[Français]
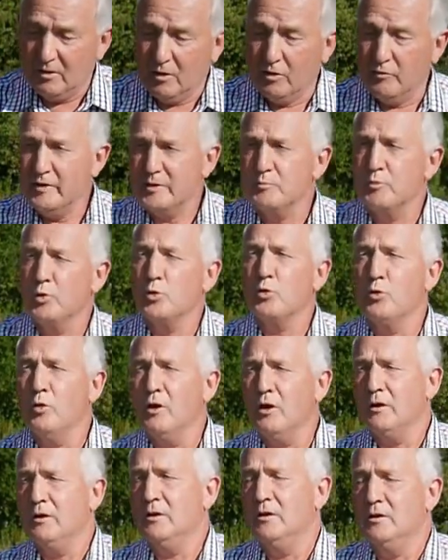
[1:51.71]
En fait,
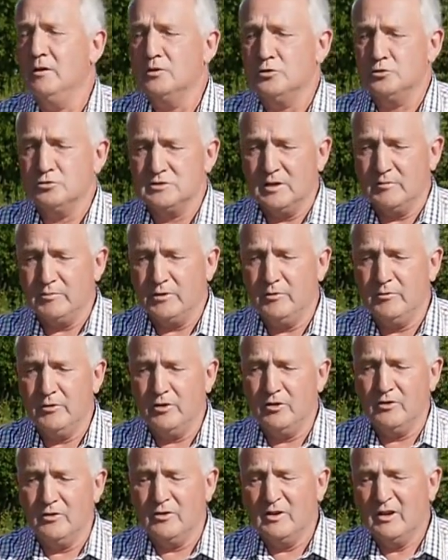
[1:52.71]
pourquoi euh, Tout
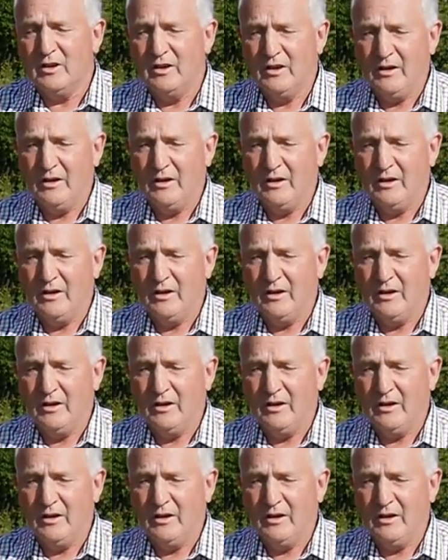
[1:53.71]
simplement